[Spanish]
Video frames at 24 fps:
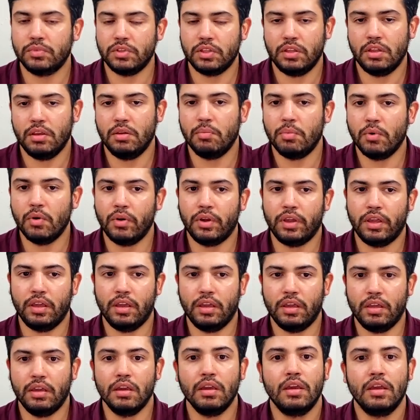tipo
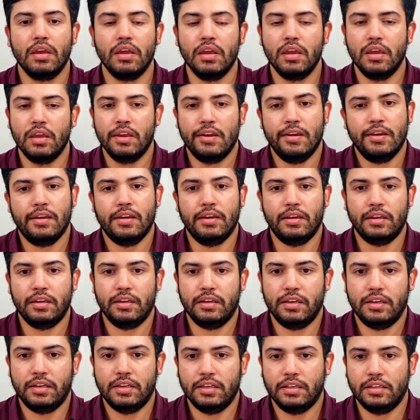que
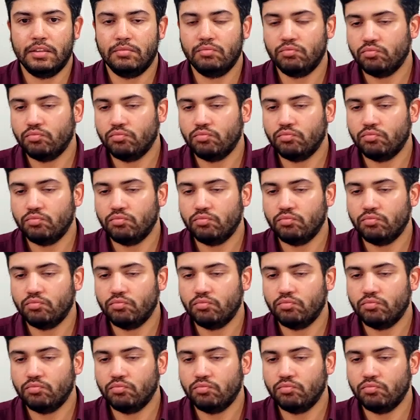eh,